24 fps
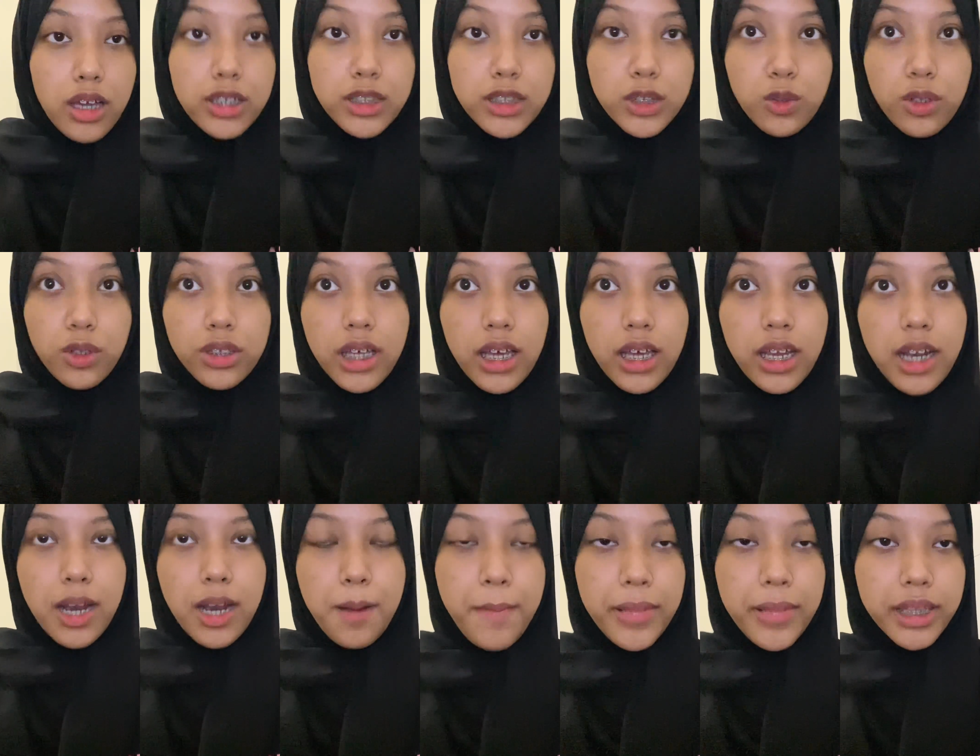
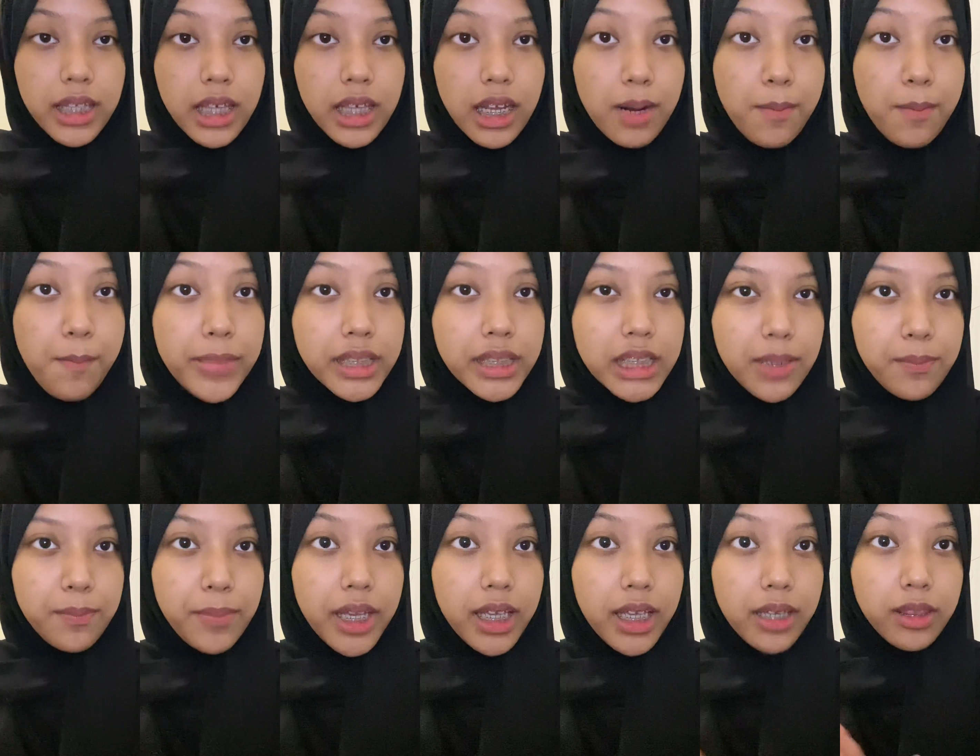Kesultanan Mataram
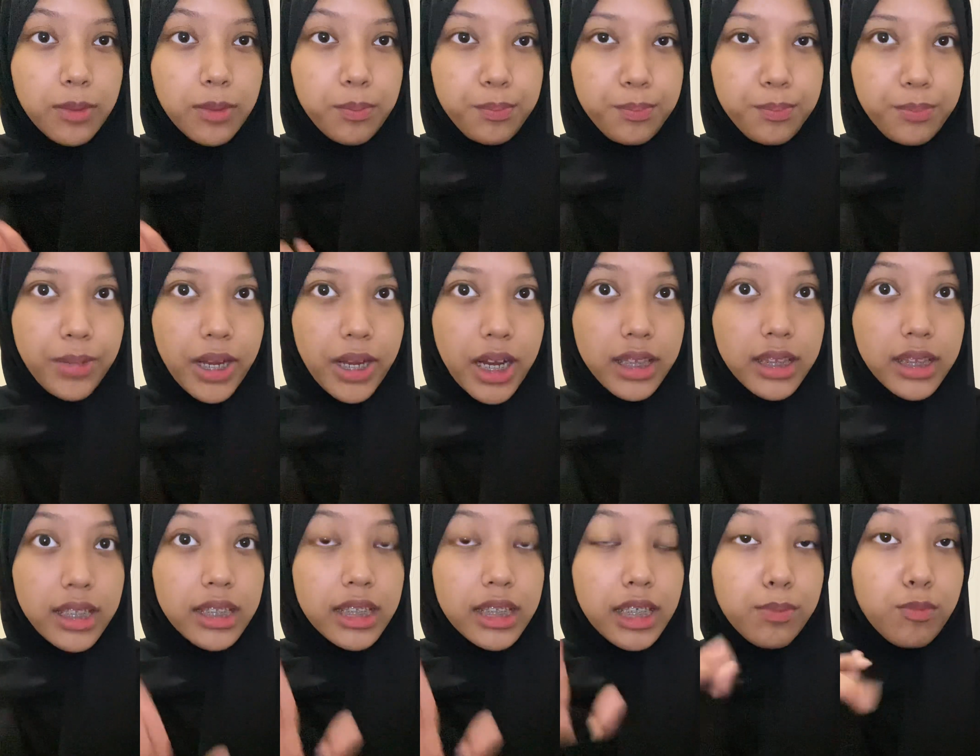mencapai pada
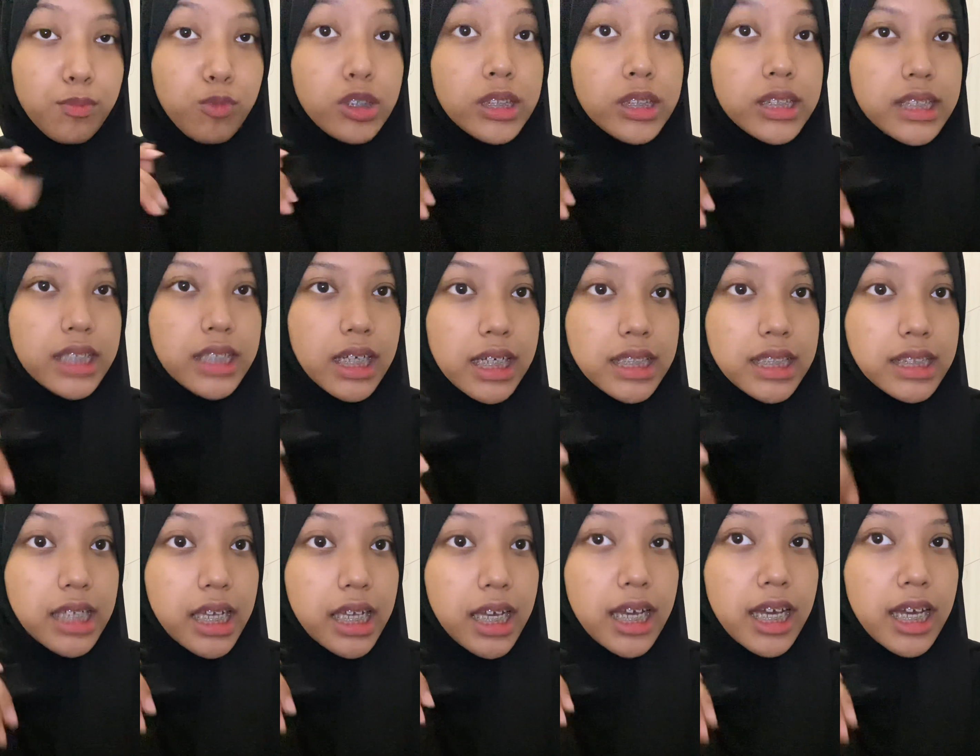titik puncak
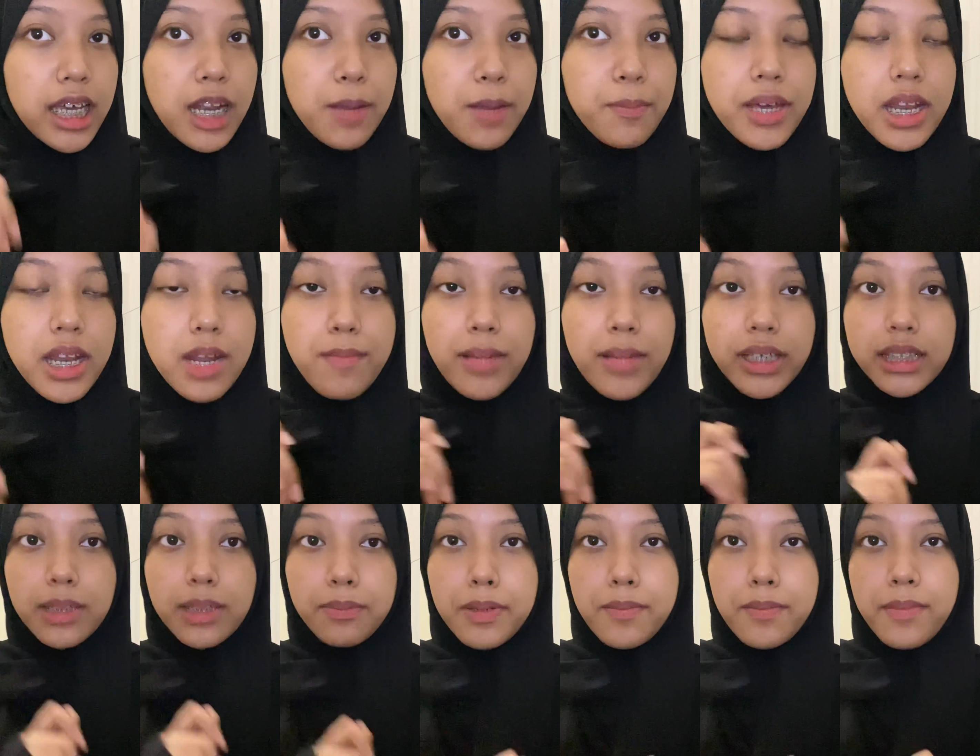kejayaannya pada
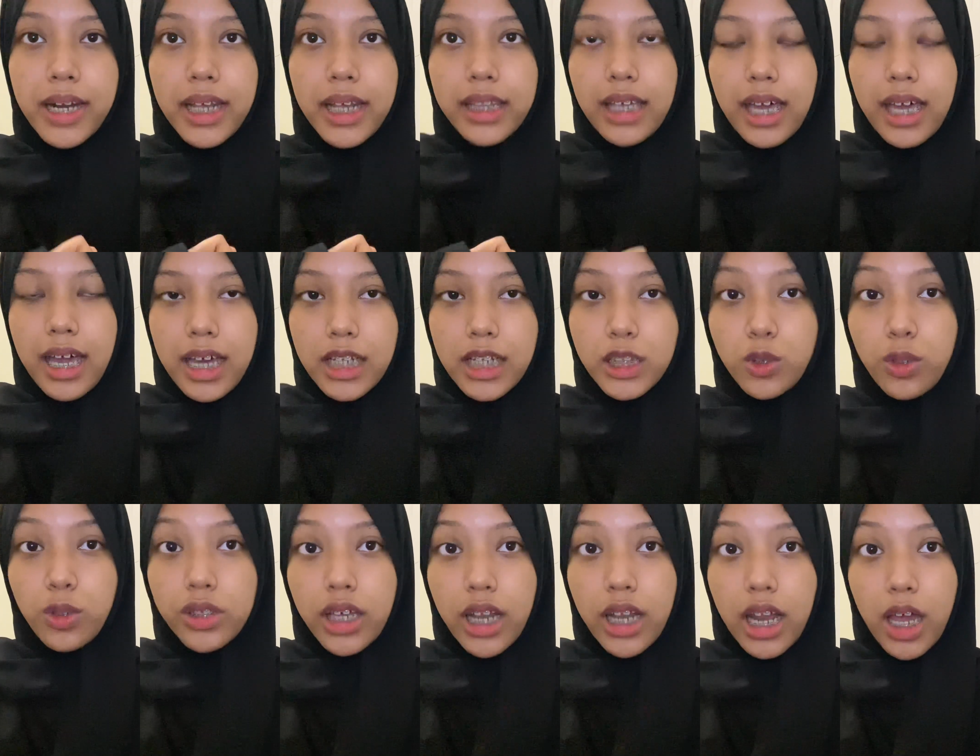masa pemerintahan
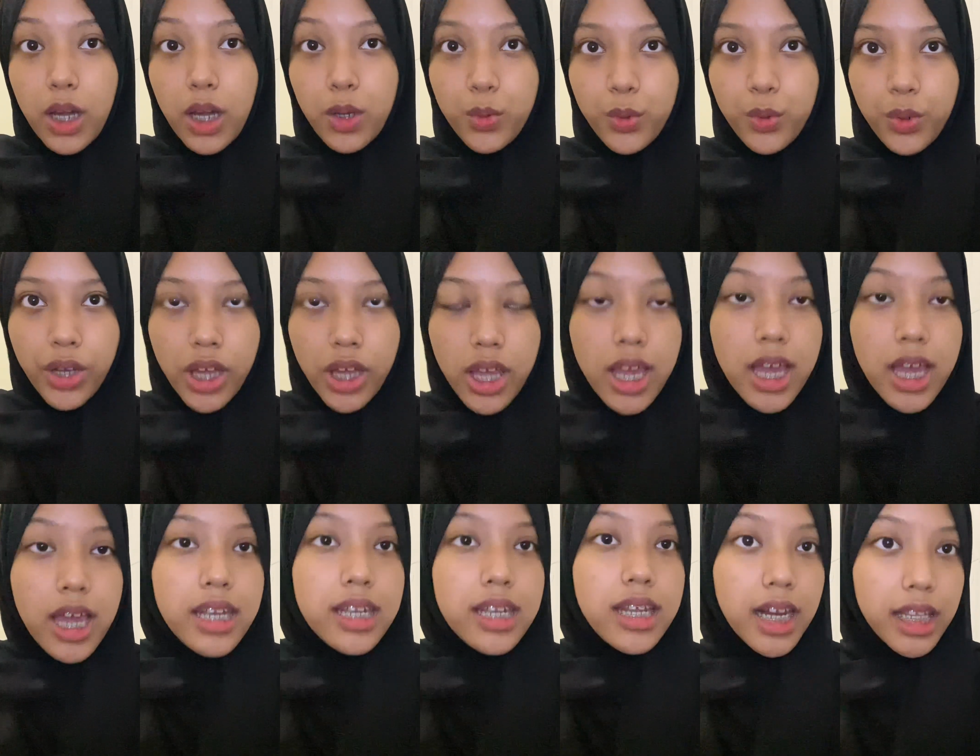Sultan Agung
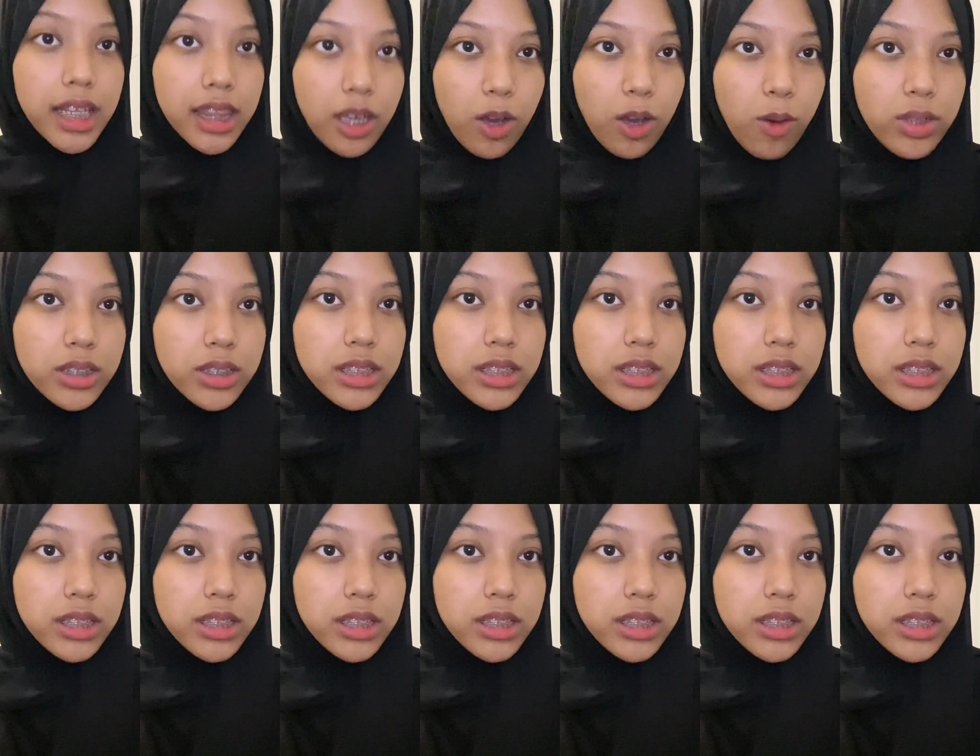dari tahun